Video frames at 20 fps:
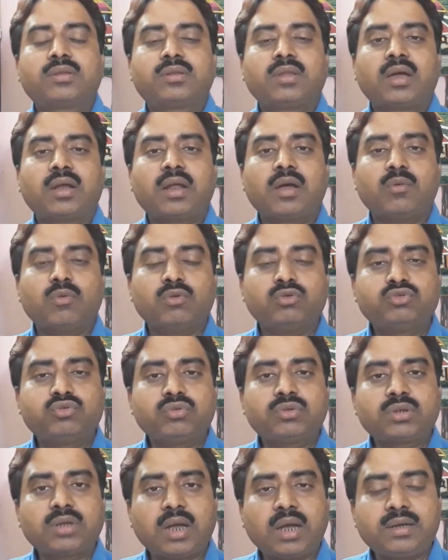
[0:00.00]
তারা
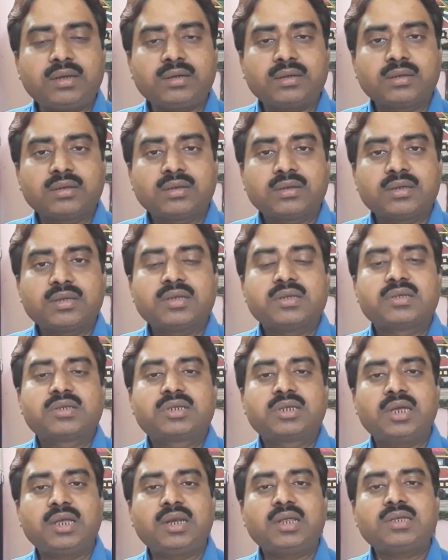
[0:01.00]
ওষুধ খান
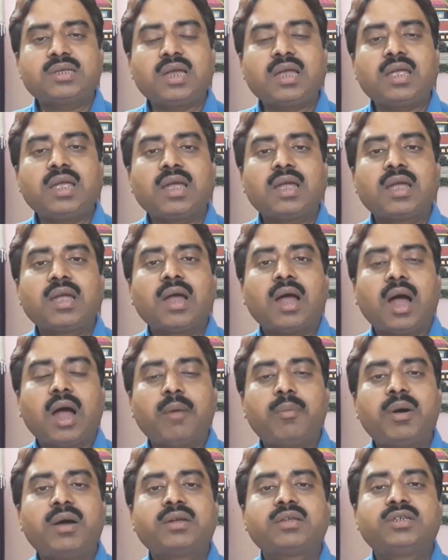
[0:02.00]
সেরে যায়
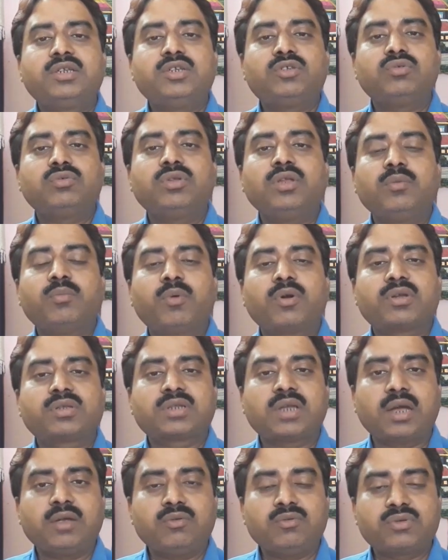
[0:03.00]
আবার কিছুদিন পর
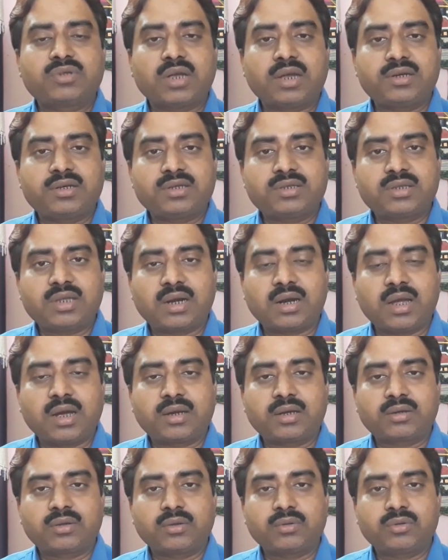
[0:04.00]
সাইনোসাইটিস দ্বারা
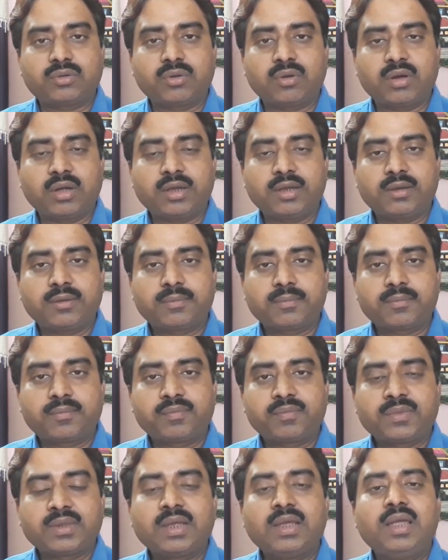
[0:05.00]
আক্রান্ত হয়
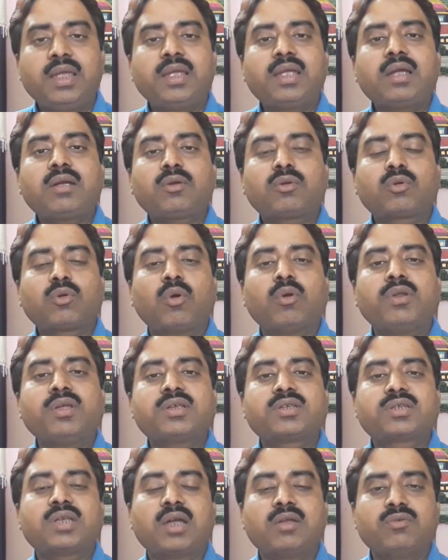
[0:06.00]
একে ক্রনিক
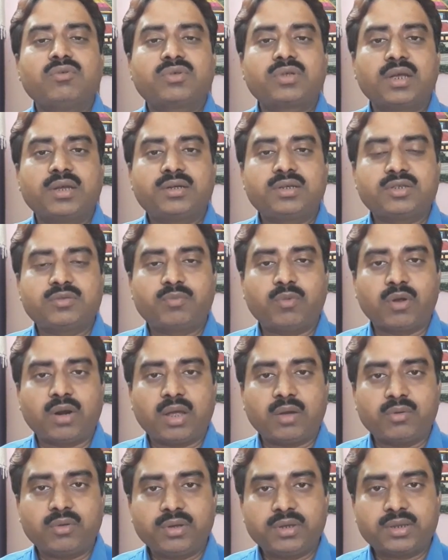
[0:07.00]
সাইনোসাইটিস
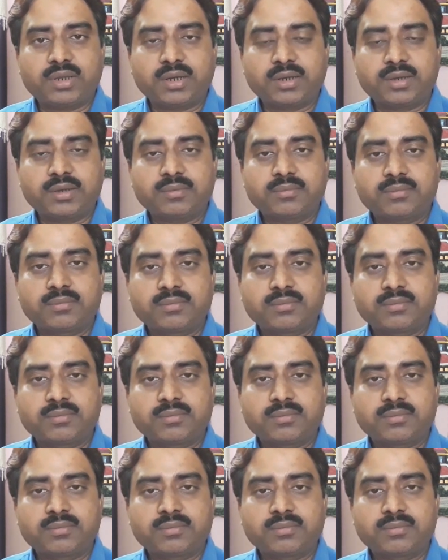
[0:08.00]
বলা হয়ে থাকে